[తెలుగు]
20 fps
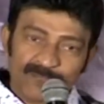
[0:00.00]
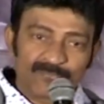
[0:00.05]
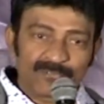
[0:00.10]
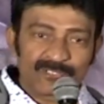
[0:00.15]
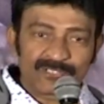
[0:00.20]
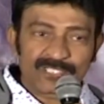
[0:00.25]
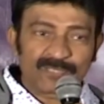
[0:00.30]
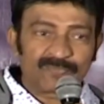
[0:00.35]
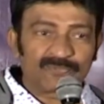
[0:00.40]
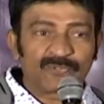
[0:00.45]

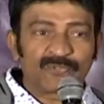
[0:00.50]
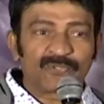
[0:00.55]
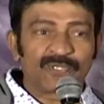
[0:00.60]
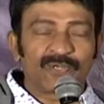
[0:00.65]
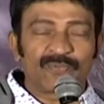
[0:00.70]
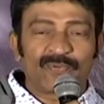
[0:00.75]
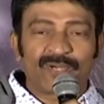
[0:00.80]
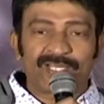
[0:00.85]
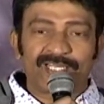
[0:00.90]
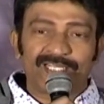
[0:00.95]
అప్పుడు
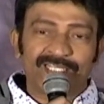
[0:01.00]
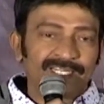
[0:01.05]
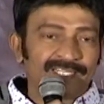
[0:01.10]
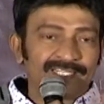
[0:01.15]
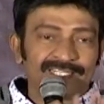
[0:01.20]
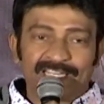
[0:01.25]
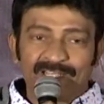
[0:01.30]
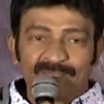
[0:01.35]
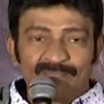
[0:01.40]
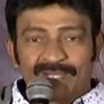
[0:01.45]
చెప్తున్నావా
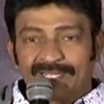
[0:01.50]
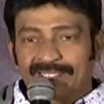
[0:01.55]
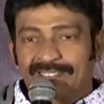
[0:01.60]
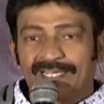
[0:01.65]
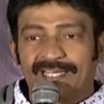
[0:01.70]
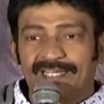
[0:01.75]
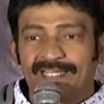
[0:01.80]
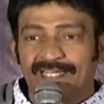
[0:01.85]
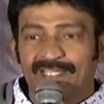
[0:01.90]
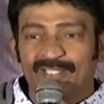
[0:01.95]
నేను ఏం
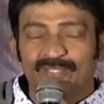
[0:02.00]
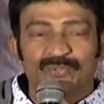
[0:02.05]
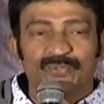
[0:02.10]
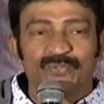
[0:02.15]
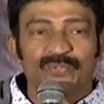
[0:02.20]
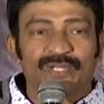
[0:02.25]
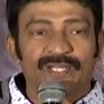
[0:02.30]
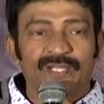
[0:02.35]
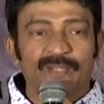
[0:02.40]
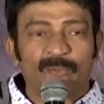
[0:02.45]
మాట్లాడలేదు
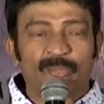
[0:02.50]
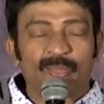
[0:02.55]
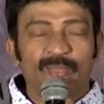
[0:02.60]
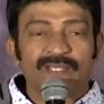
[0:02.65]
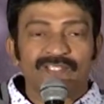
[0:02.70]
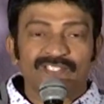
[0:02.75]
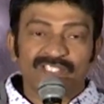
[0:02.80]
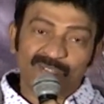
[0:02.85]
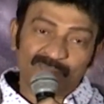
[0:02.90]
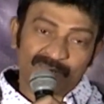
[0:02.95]
కూడా
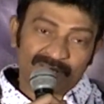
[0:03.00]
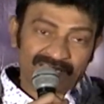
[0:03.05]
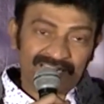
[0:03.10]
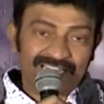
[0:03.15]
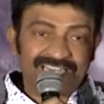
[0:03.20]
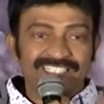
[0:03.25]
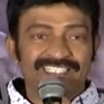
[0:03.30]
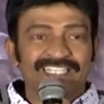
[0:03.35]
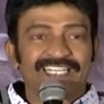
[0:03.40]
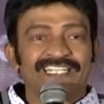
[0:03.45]
సినిమా
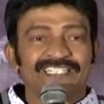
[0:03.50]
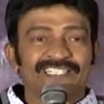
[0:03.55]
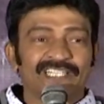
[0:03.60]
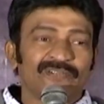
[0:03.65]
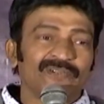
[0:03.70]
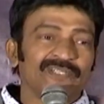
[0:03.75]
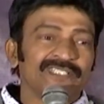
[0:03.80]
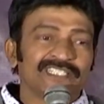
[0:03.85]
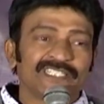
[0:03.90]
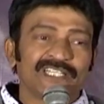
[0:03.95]
రిలీజ్ అయిన
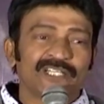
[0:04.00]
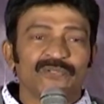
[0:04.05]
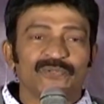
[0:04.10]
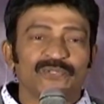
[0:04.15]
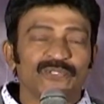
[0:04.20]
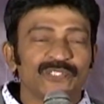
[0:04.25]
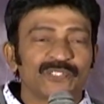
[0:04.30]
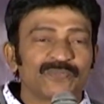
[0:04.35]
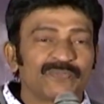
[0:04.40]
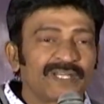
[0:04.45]
తర్వాత దాని
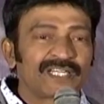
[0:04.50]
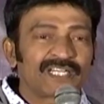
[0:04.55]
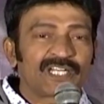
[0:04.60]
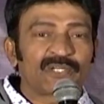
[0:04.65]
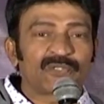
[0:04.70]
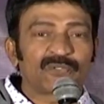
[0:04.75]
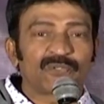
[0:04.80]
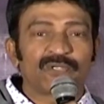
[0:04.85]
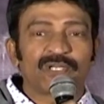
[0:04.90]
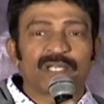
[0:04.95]
గురించి
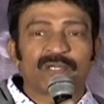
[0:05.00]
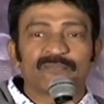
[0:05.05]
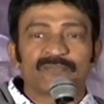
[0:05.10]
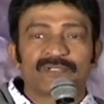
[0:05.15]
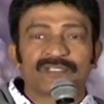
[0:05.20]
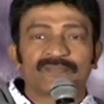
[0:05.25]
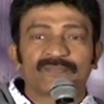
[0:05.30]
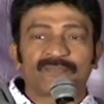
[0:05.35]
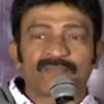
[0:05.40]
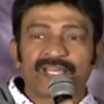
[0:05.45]
మాట్లాడుకున్నాము
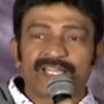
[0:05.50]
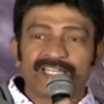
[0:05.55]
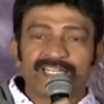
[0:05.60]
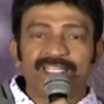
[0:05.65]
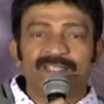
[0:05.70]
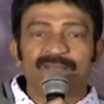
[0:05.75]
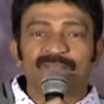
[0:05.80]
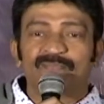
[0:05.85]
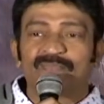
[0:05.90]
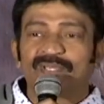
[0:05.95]

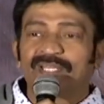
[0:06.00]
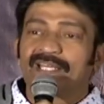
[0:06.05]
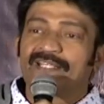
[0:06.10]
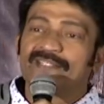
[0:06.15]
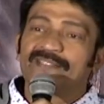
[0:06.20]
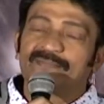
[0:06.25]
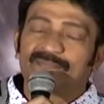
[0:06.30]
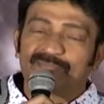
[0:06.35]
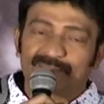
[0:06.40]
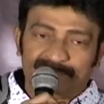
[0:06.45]
కానీ మీర
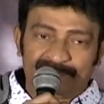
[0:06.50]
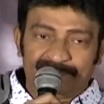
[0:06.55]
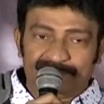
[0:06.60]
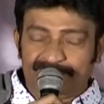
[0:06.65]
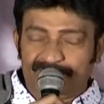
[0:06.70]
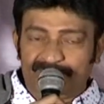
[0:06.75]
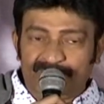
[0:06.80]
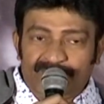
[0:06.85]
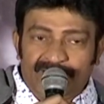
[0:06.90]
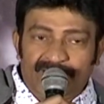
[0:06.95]

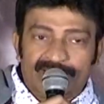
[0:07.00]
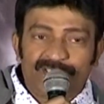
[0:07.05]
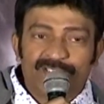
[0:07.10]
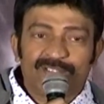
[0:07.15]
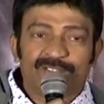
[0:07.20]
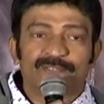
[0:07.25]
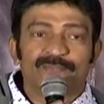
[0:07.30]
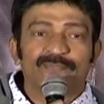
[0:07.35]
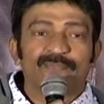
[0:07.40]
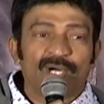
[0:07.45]

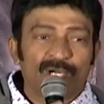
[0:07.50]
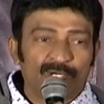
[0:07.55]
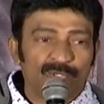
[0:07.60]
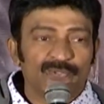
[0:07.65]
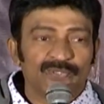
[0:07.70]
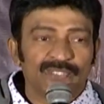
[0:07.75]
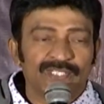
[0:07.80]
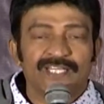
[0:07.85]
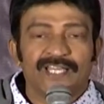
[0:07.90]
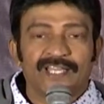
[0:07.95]
మీరందరూ
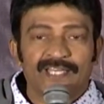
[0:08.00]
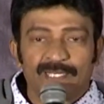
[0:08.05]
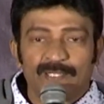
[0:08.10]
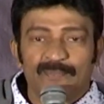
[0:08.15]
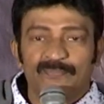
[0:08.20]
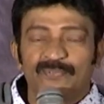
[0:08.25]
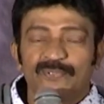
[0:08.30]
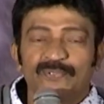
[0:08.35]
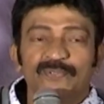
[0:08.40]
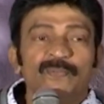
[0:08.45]
బాగుంది
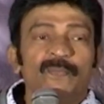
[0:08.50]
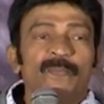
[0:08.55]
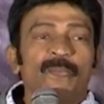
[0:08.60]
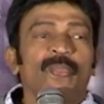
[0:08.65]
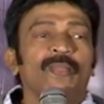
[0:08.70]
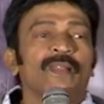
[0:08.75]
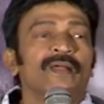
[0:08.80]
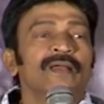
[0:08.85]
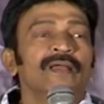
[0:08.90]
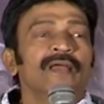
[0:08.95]
అన్నప్పుడు
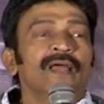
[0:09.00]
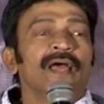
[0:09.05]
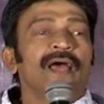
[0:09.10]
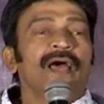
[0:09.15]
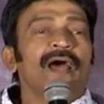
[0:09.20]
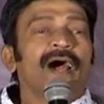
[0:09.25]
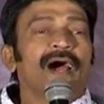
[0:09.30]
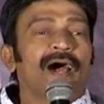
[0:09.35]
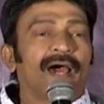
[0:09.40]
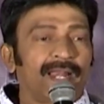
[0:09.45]

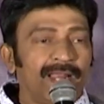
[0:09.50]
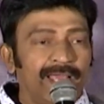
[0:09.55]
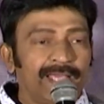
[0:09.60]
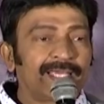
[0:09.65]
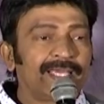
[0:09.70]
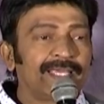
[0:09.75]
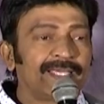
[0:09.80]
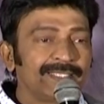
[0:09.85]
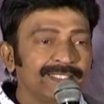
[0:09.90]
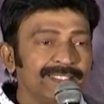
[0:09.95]

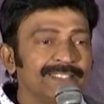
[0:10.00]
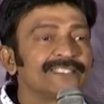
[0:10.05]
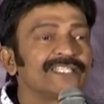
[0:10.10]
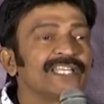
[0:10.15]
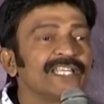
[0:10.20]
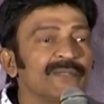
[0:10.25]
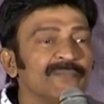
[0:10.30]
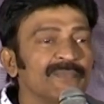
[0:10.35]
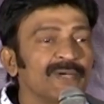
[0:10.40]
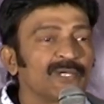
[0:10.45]
అలాగే ఈ
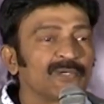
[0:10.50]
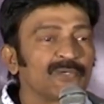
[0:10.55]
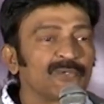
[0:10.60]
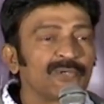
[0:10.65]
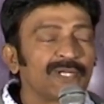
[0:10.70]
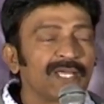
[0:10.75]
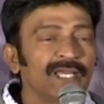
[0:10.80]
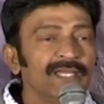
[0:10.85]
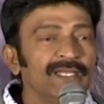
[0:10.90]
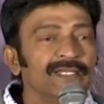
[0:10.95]
సినిమా
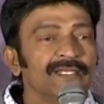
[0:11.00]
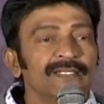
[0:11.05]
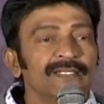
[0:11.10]
కూడా